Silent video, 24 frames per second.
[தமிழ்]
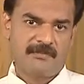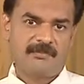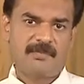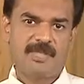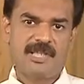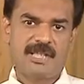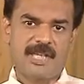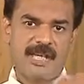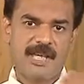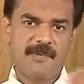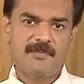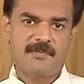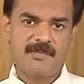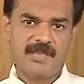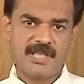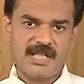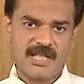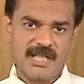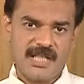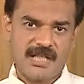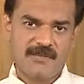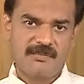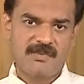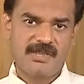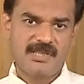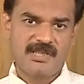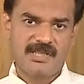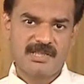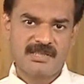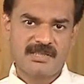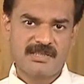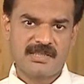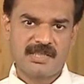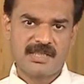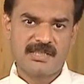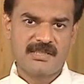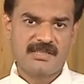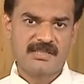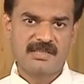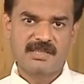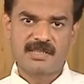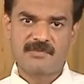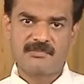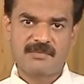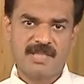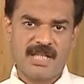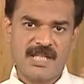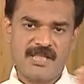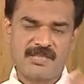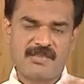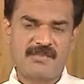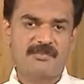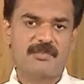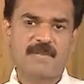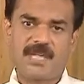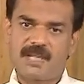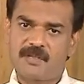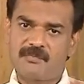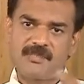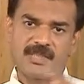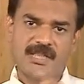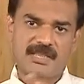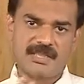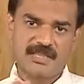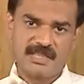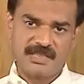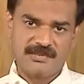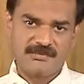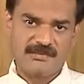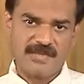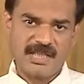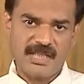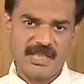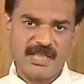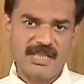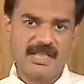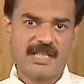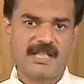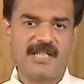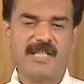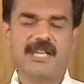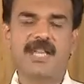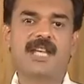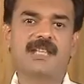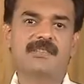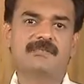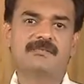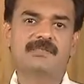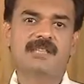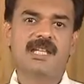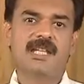இப்போ டைப் ஒன் டயபெட்டிஸ்னு எடுத்துக்கிட்டோம்னா இதுக்கு பரம்பரை தன்மையே கிடையாது